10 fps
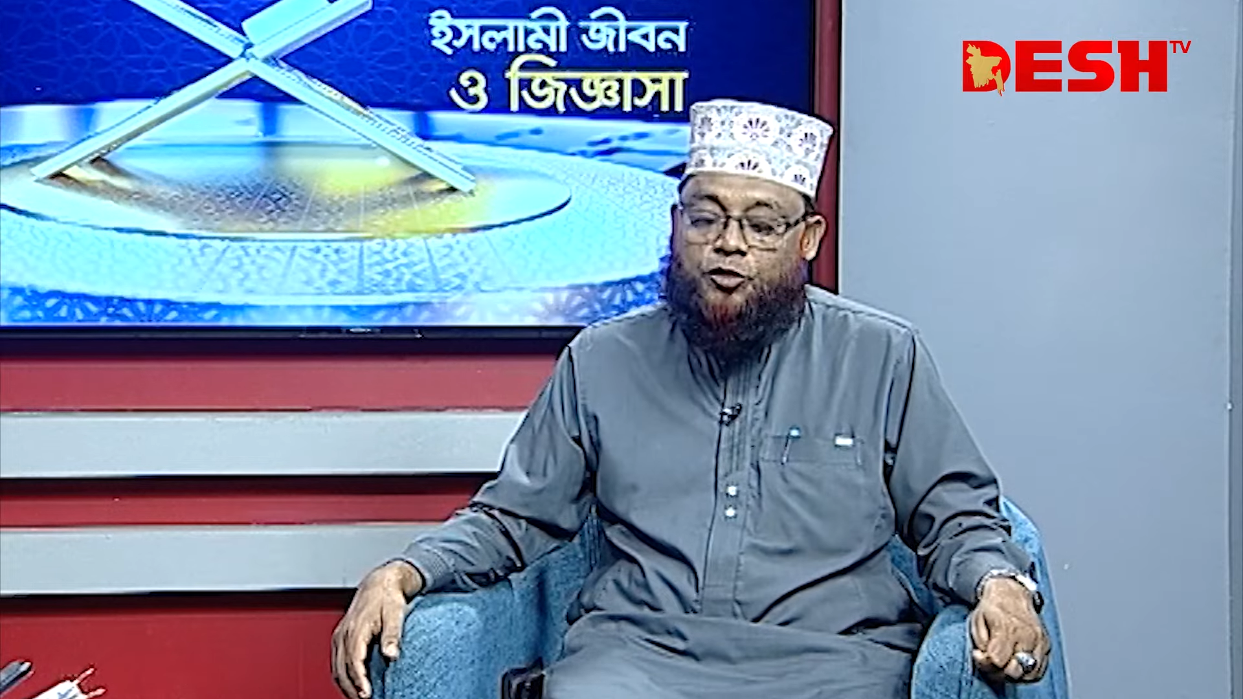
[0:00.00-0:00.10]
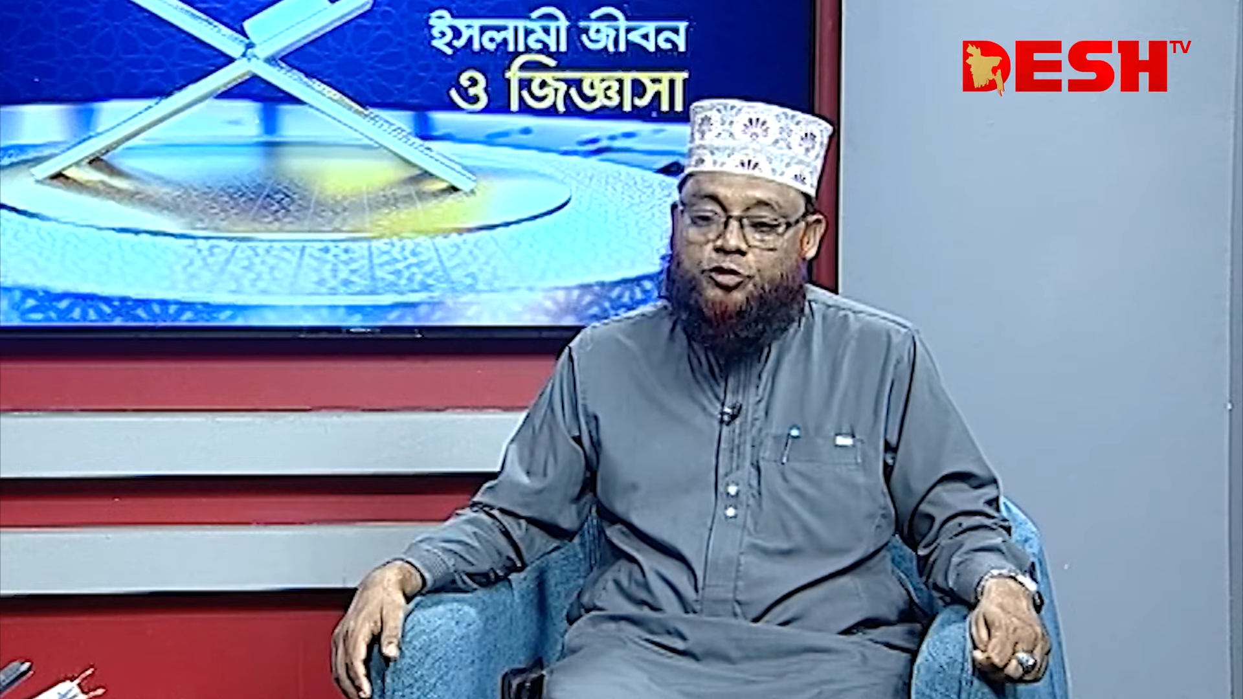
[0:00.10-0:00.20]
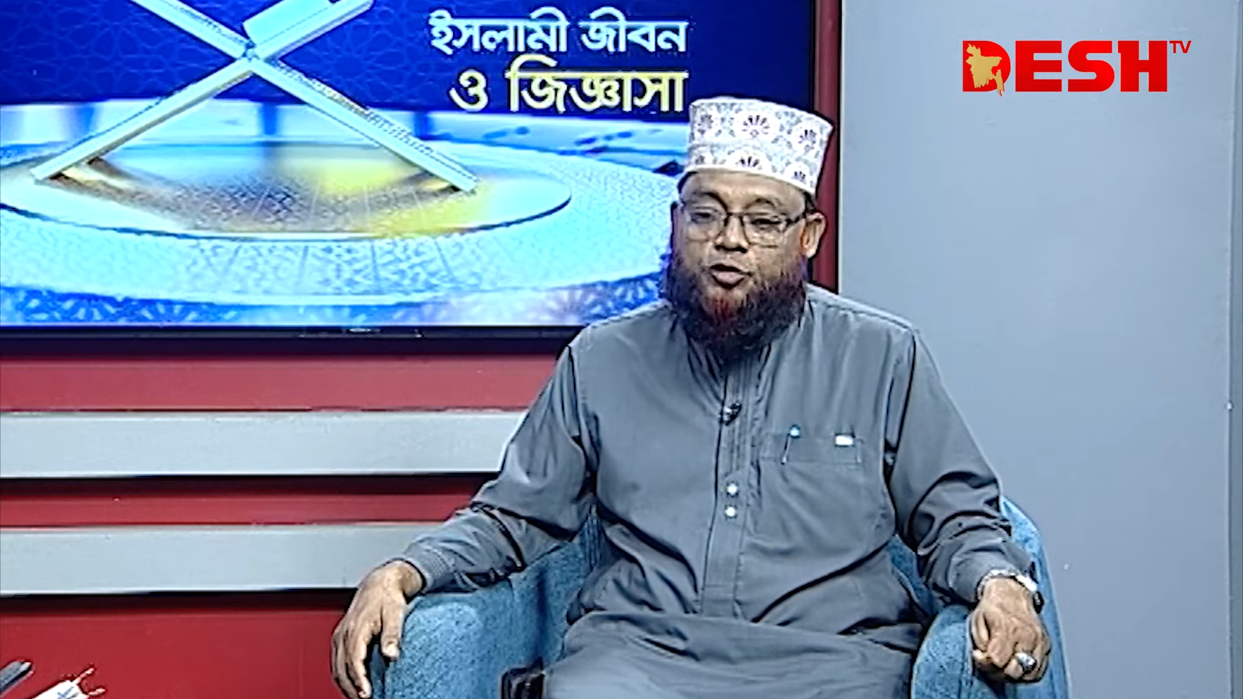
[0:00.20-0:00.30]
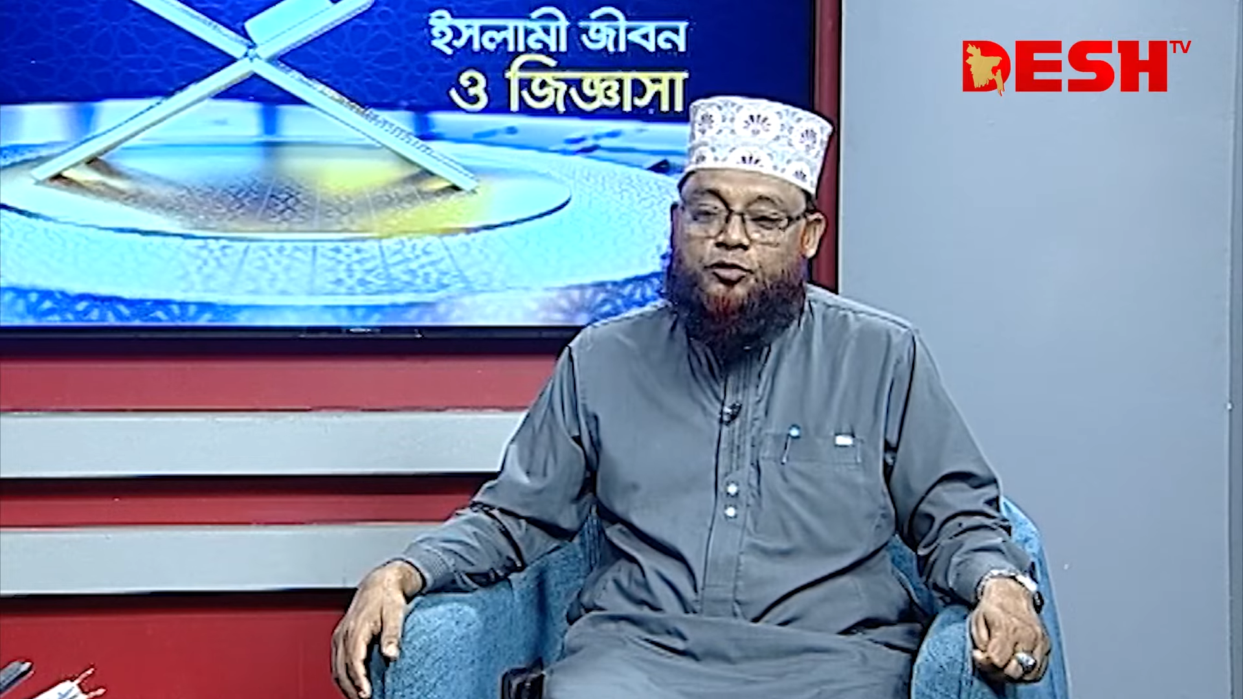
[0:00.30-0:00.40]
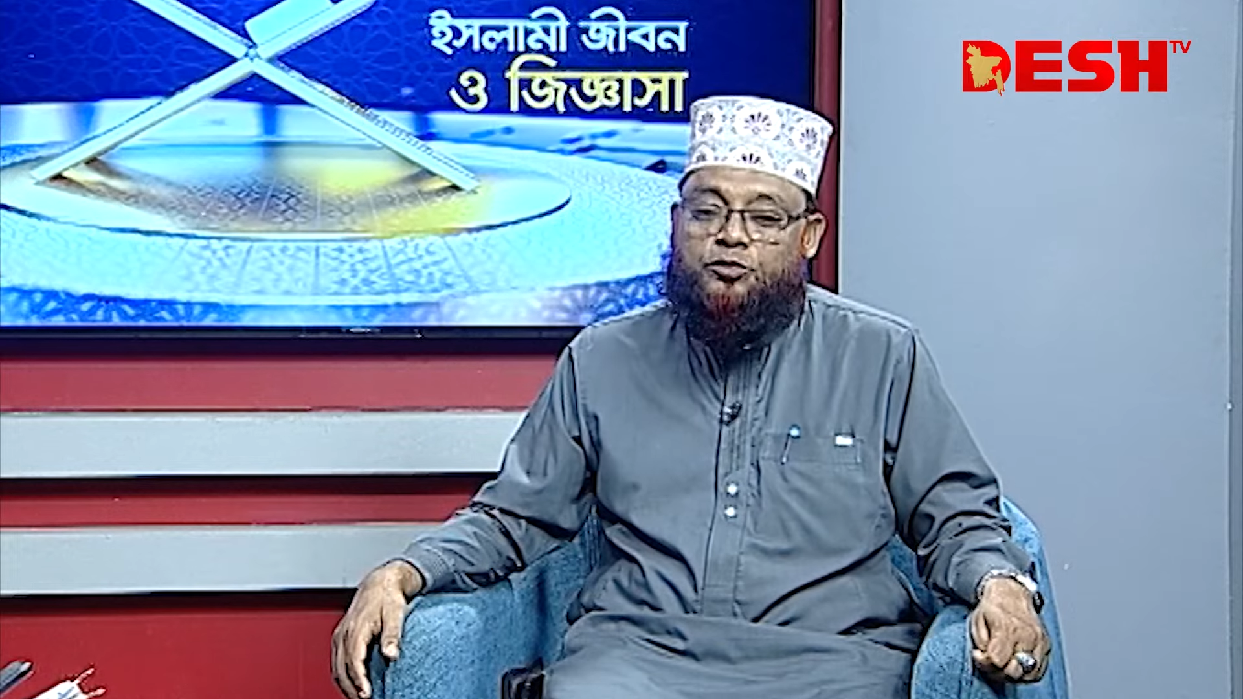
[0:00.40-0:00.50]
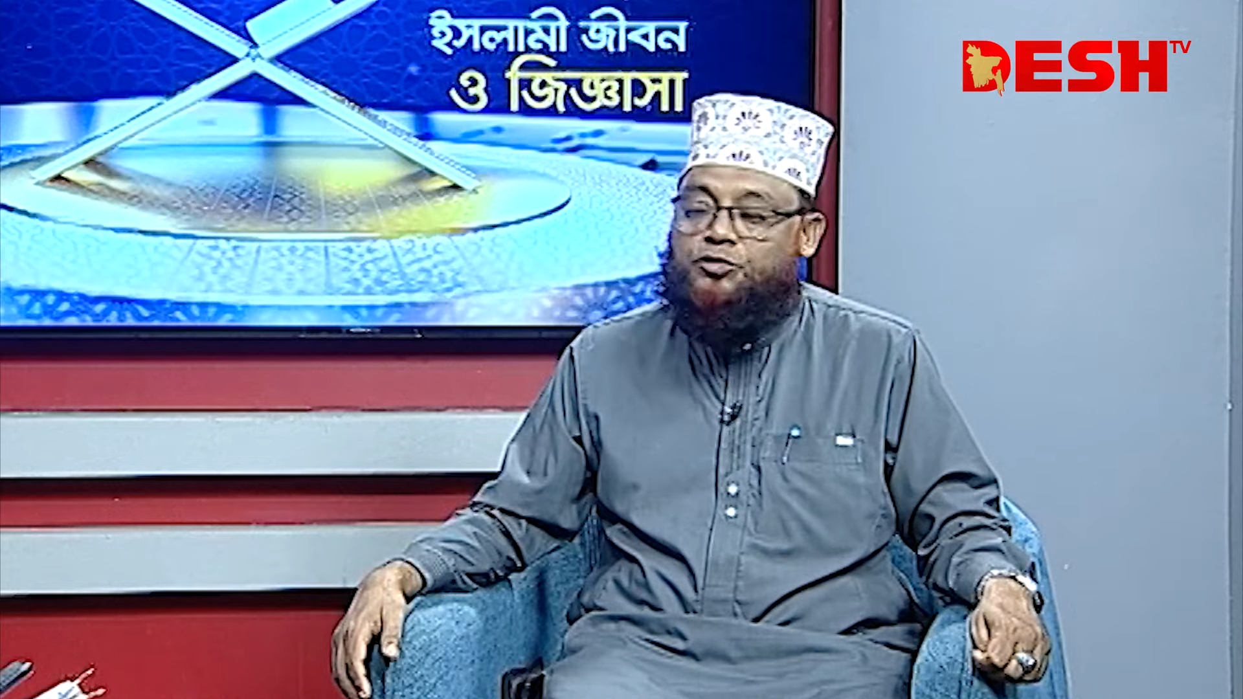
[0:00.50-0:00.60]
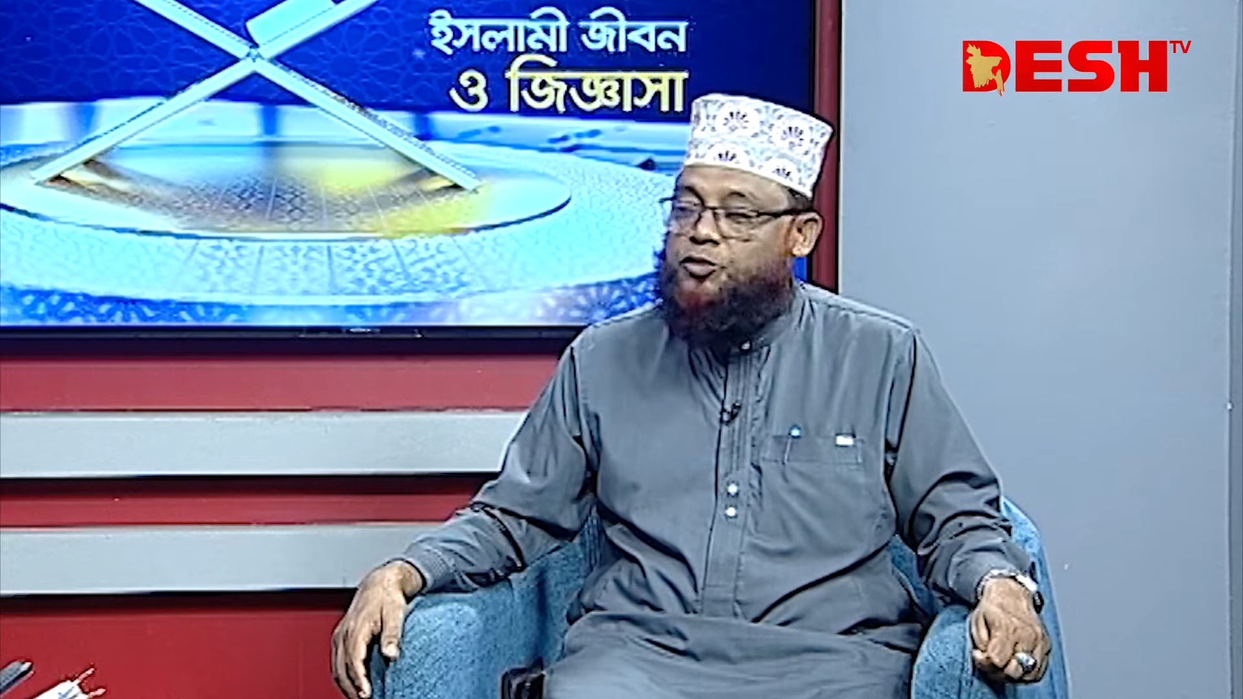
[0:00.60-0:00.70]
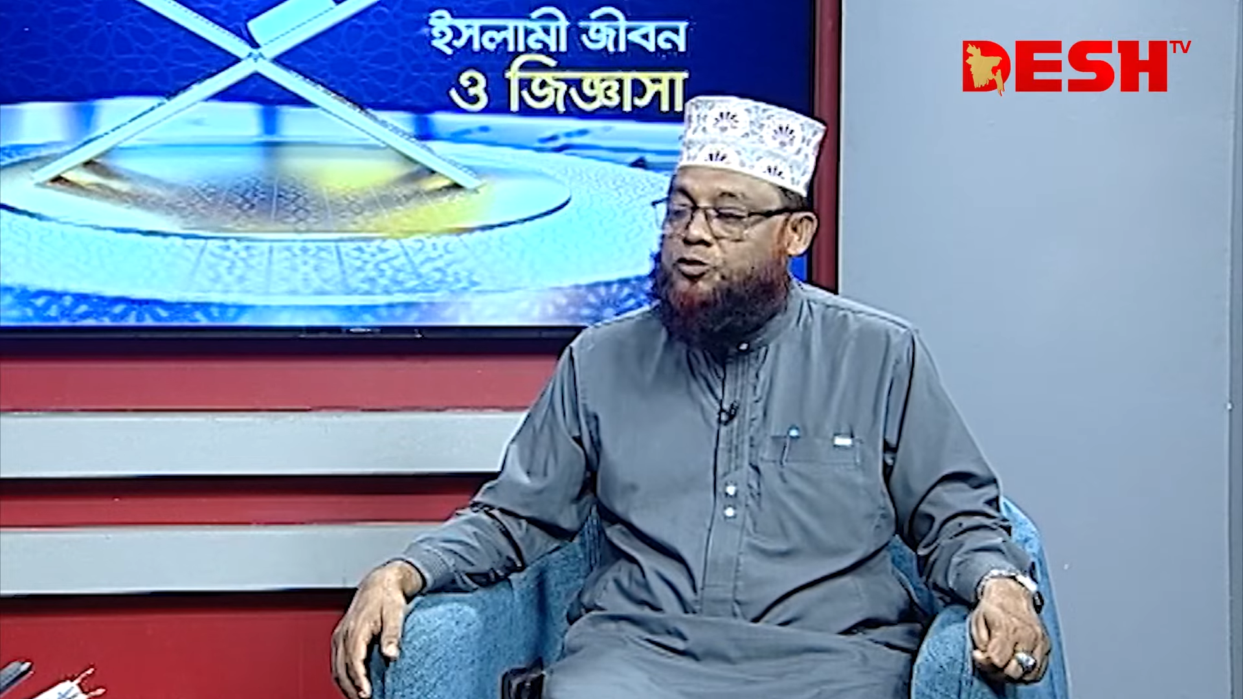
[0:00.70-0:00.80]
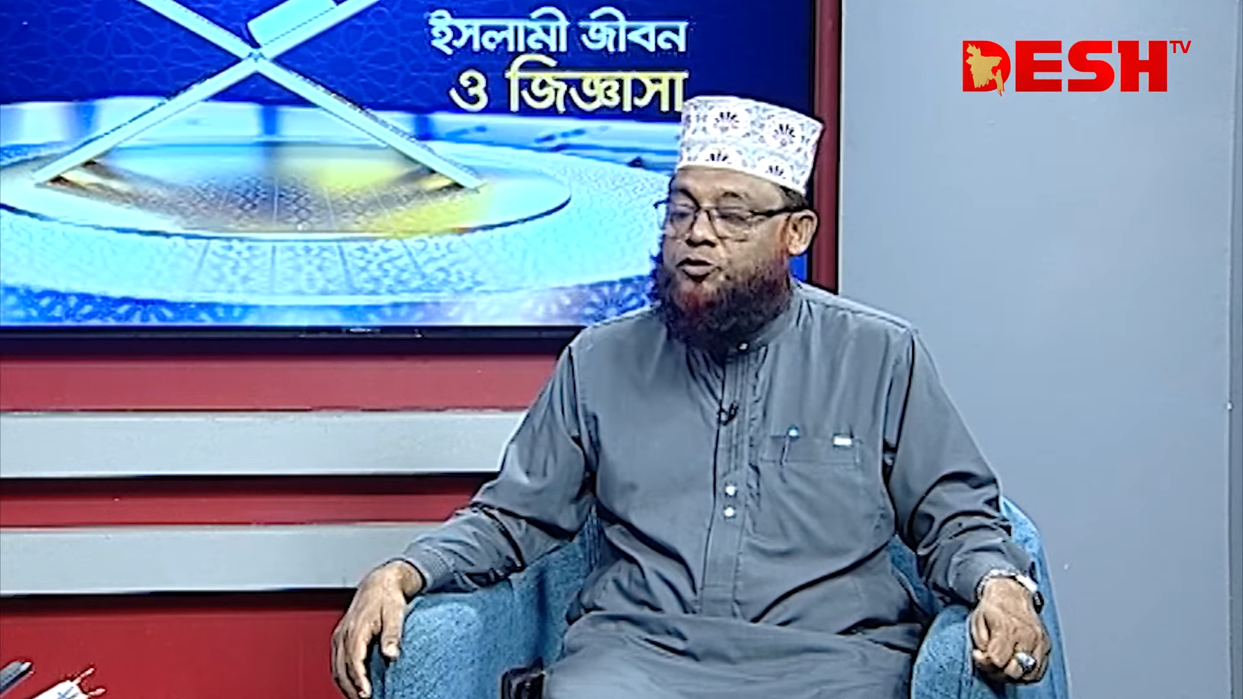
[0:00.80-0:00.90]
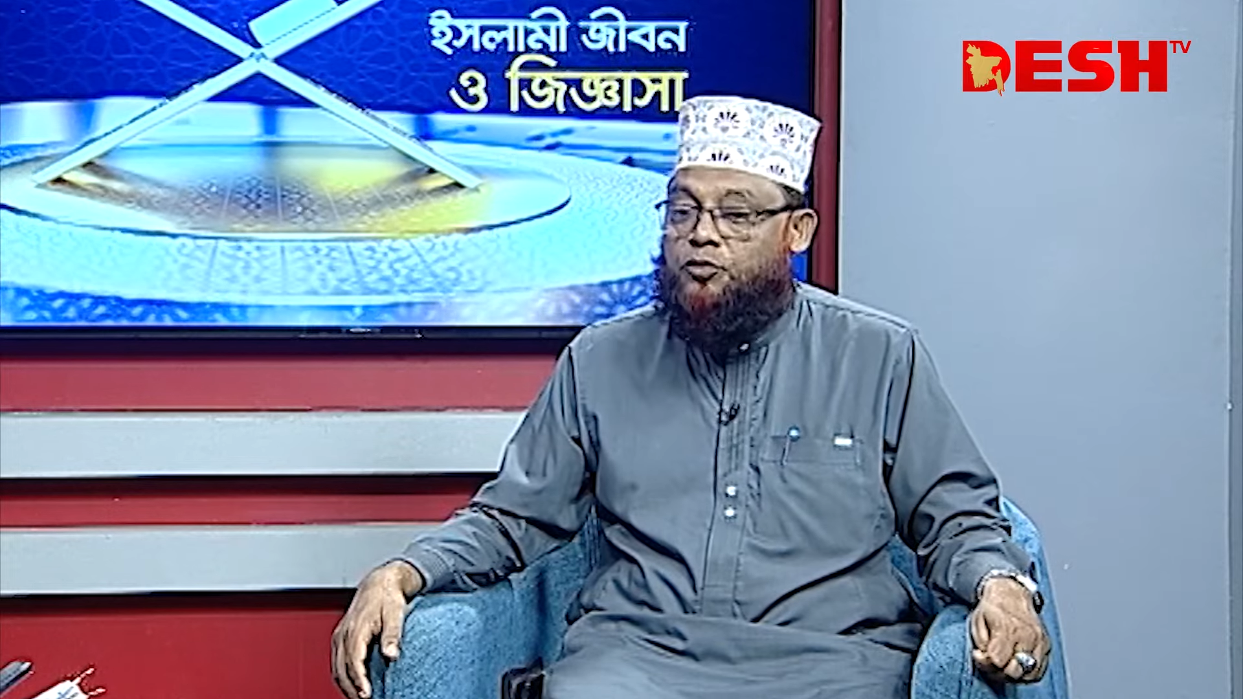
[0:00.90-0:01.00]
কতটুকুন
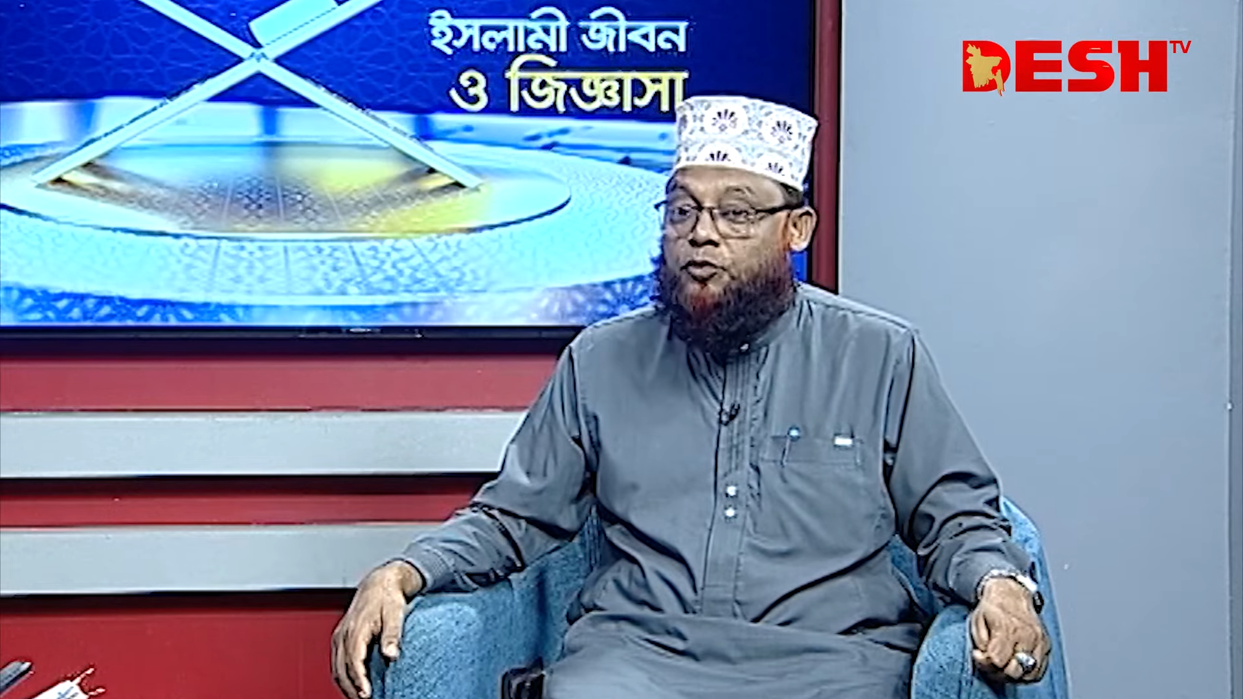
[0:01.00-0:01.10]
চলছো